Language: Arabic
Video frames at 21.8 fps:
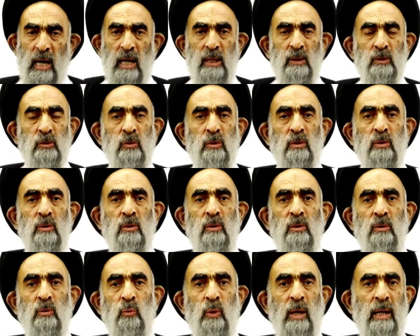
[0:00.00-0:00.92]
أقصد
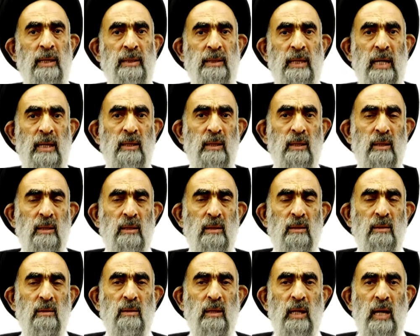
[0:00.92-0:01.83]

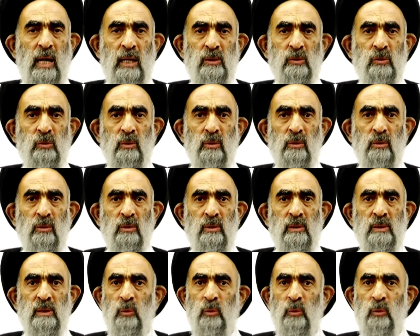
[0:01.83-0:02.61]
والديك أقصد